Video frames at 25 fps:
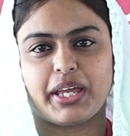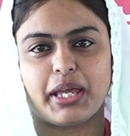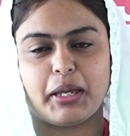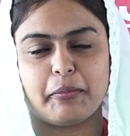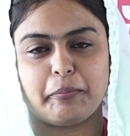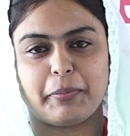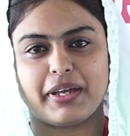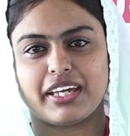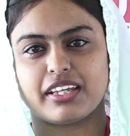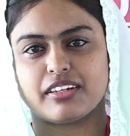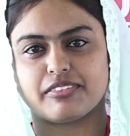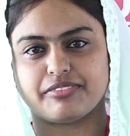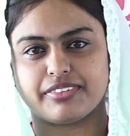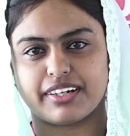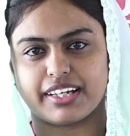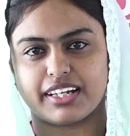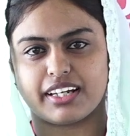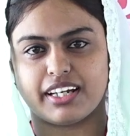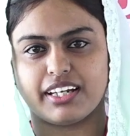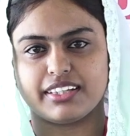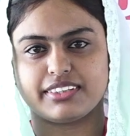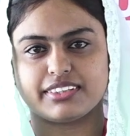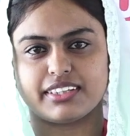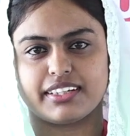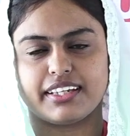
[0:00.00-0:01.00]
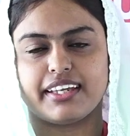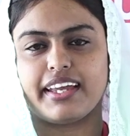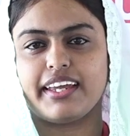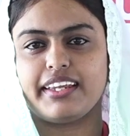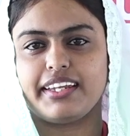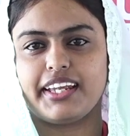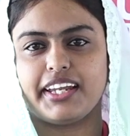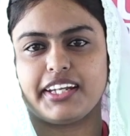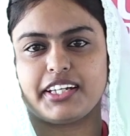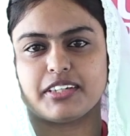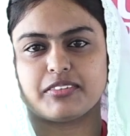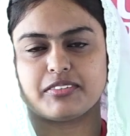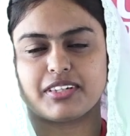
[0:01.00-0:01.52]
என் பேர் ஃபர்ஹத் என்
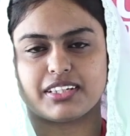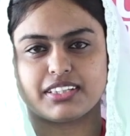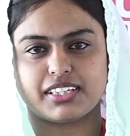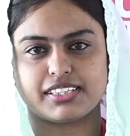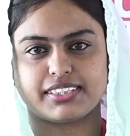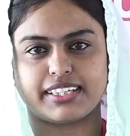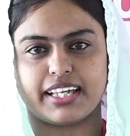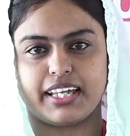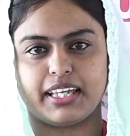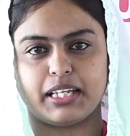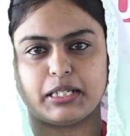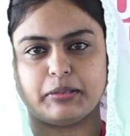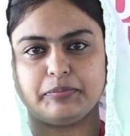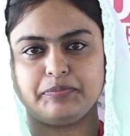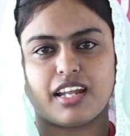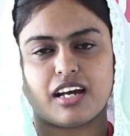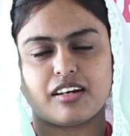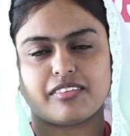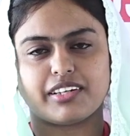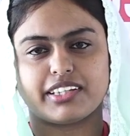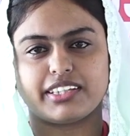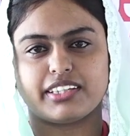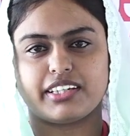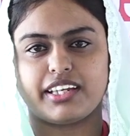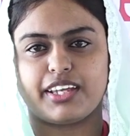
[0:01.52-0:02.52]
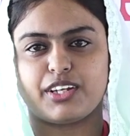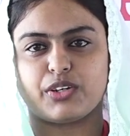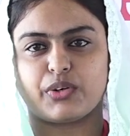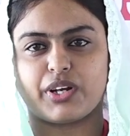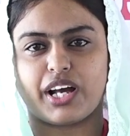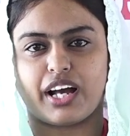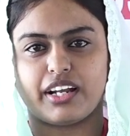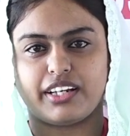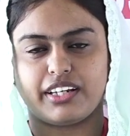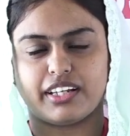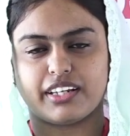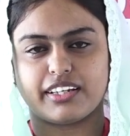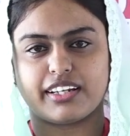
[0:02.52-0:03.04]
நேட்டிவ் வந்து சேலம் நான் வந்து என்னோட
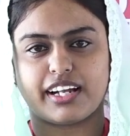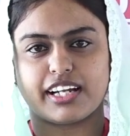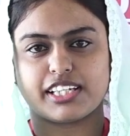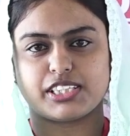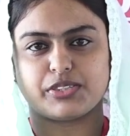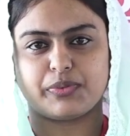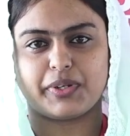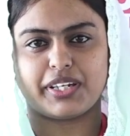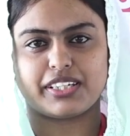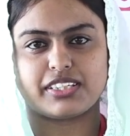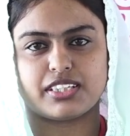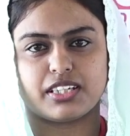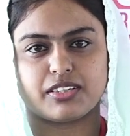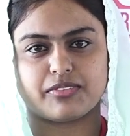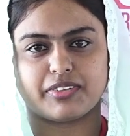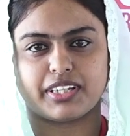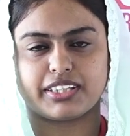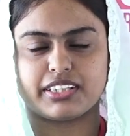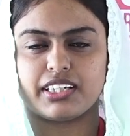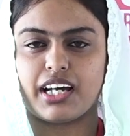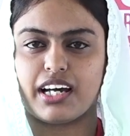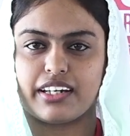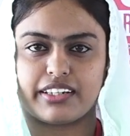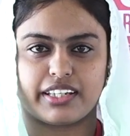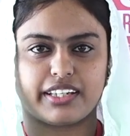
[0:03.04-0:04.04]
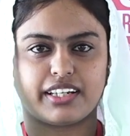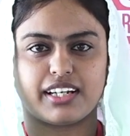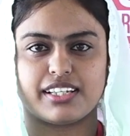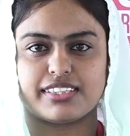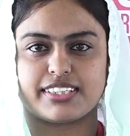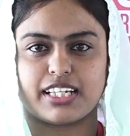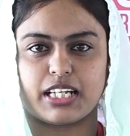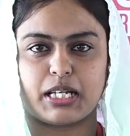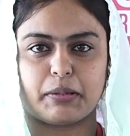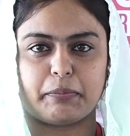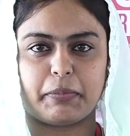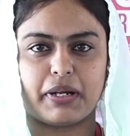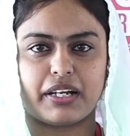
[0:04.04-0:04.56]
அண்டர் கிராஜுவேஷன் வந்து
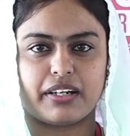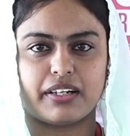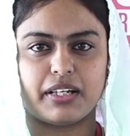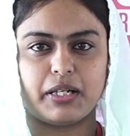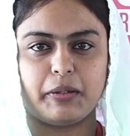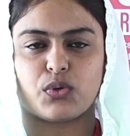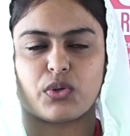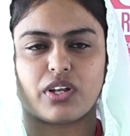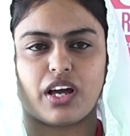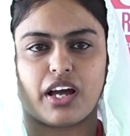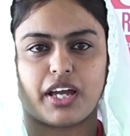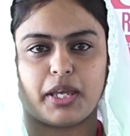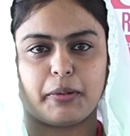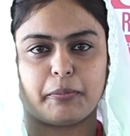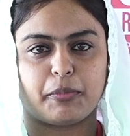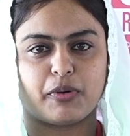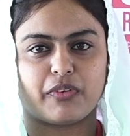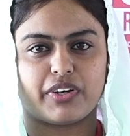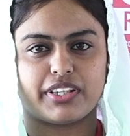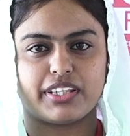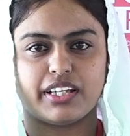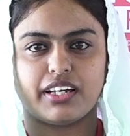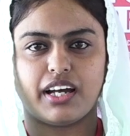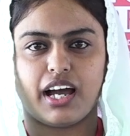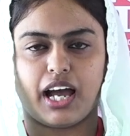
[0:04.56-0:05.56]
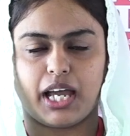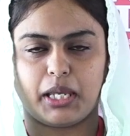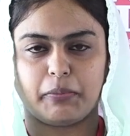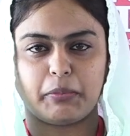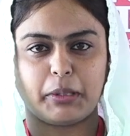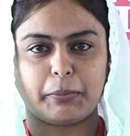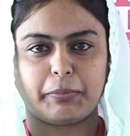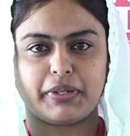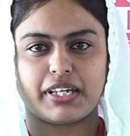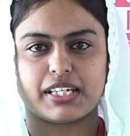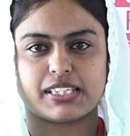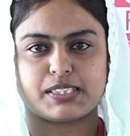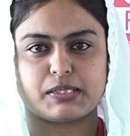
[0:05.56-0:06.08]
அக்ரிகல்ச்சரில் பண்ணேன் நான் இப்போ வந்து
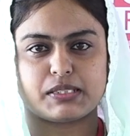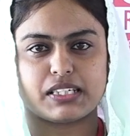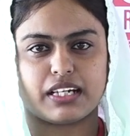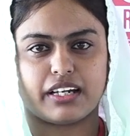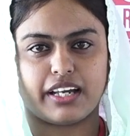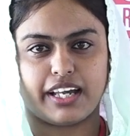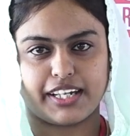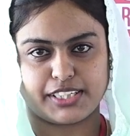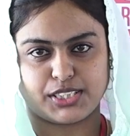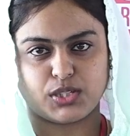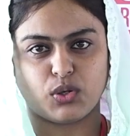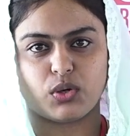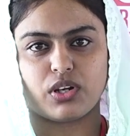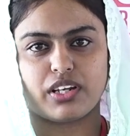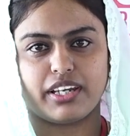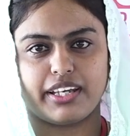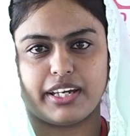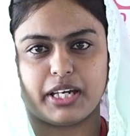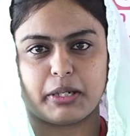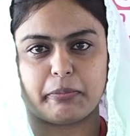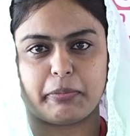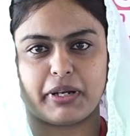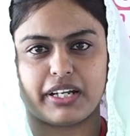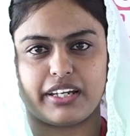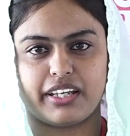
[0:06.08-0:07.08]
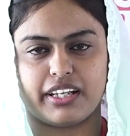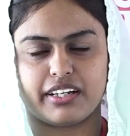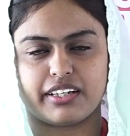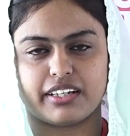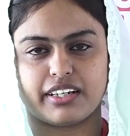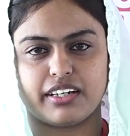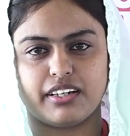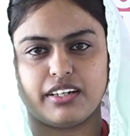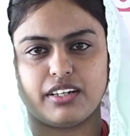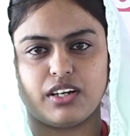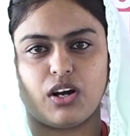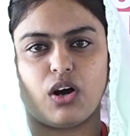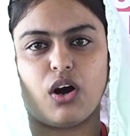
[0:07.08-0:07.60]
ஐபிபிஎஸ் எஸ்ஓ கிளியர்
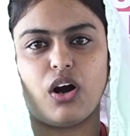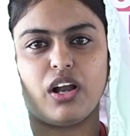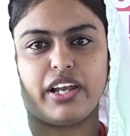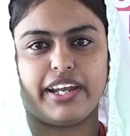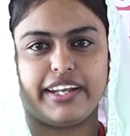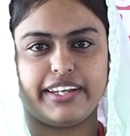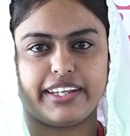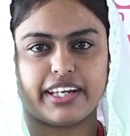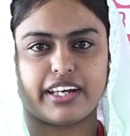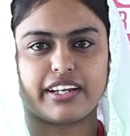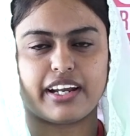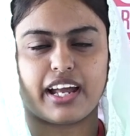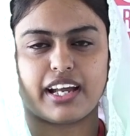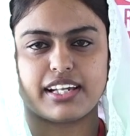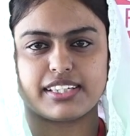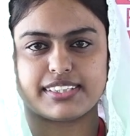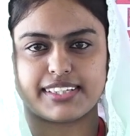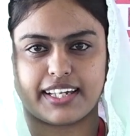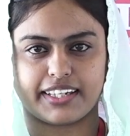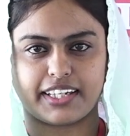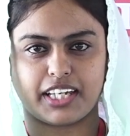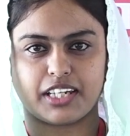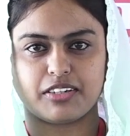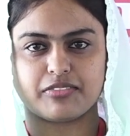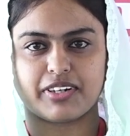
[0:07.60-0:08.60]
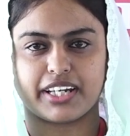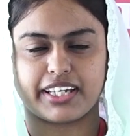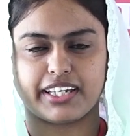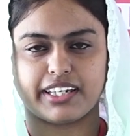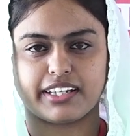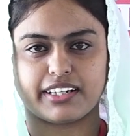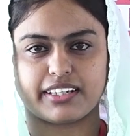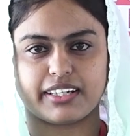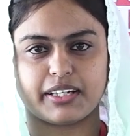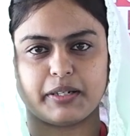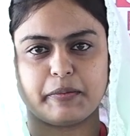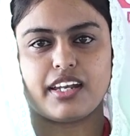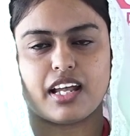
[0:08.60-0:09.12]
பண்ணியிருக்கேன் ஆல் இண்டியா ரேங்க் செகண்ட்
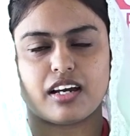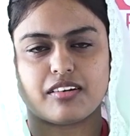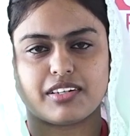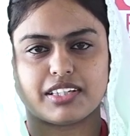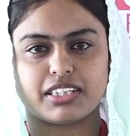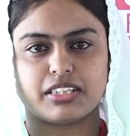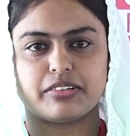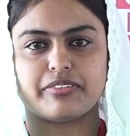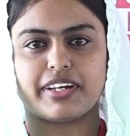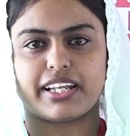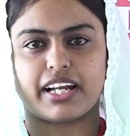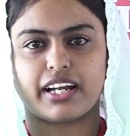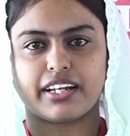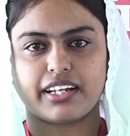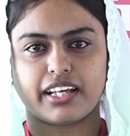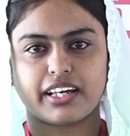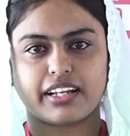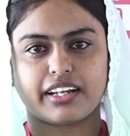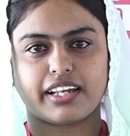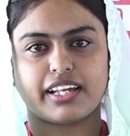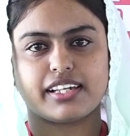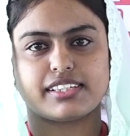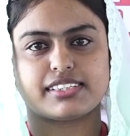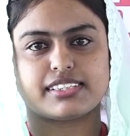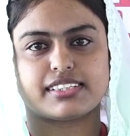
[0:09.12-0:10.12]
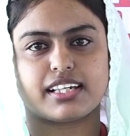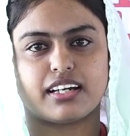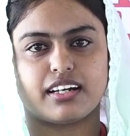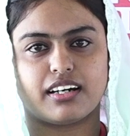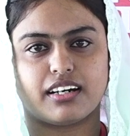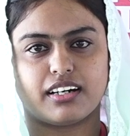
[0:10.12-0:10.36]
வாங்கியிருக்கேன் நான் வந்து வெராண்டா ரேஸ்